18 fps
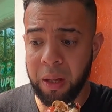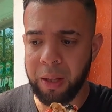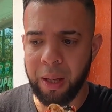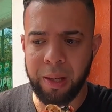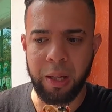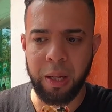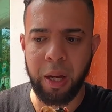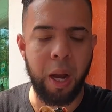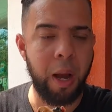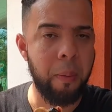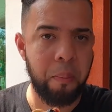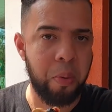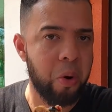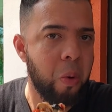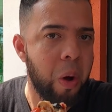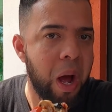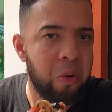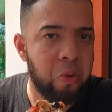pizza si quieres
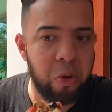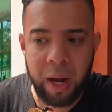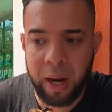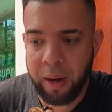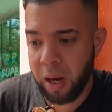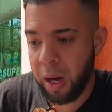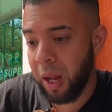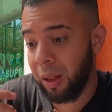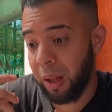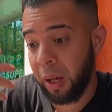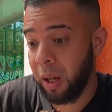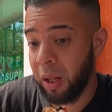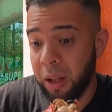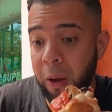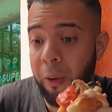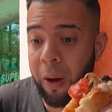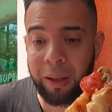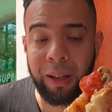probar una que te
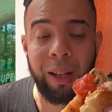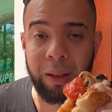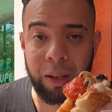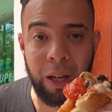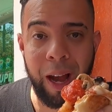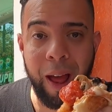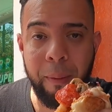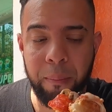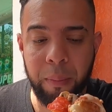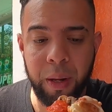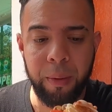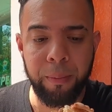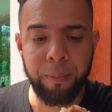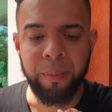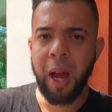quite bastante el hambre.